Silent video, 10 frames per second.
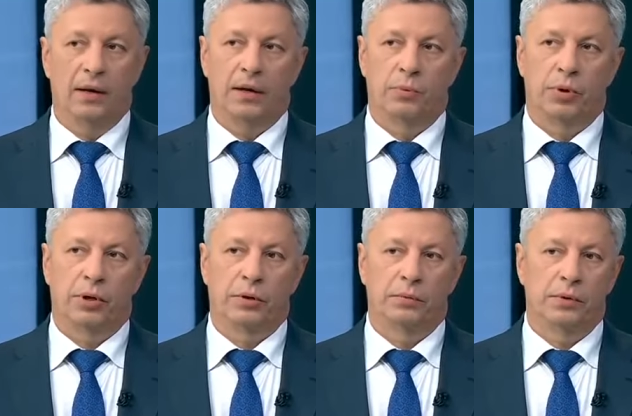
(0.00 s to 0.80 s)
И
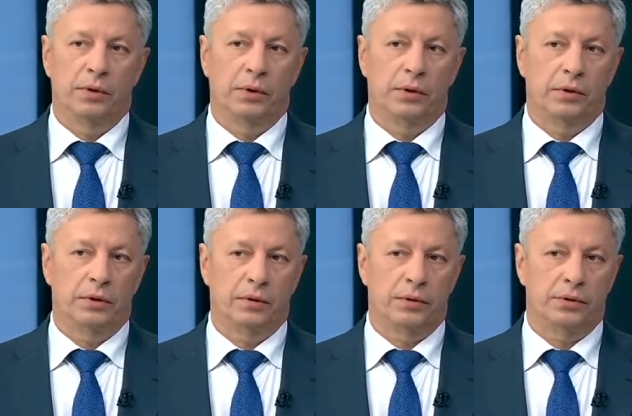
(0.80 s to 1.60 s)
поэтому мы
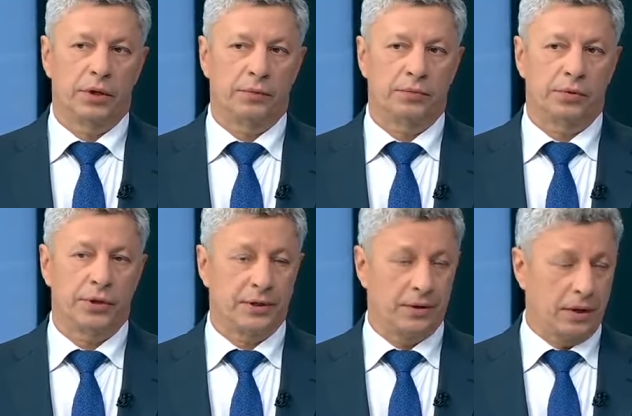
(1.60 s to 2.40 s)
э, считаем, что
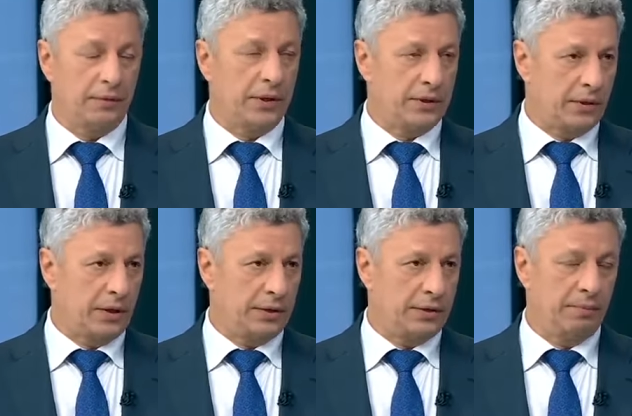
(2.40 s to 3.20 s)
сейчас главная
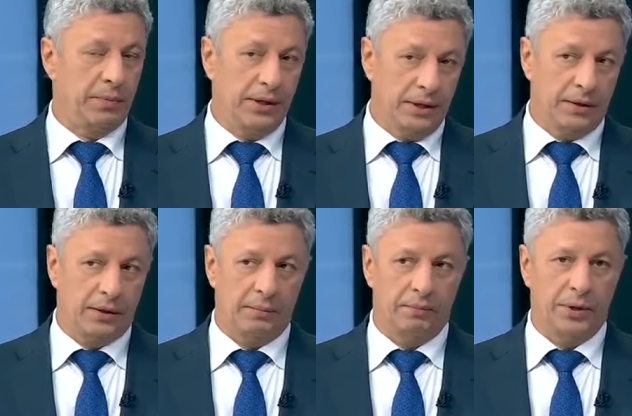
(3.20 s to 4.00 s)
задача
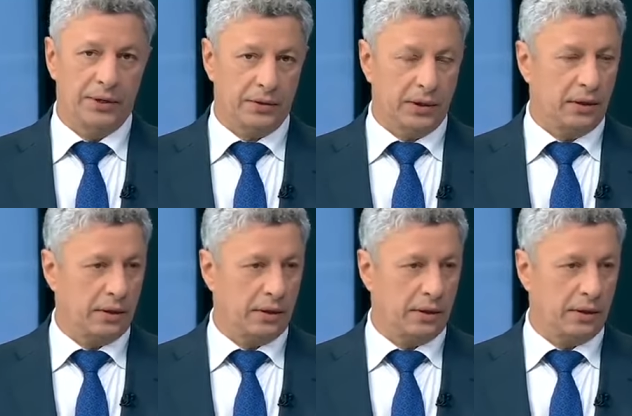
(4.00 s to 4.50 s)
политикам перестать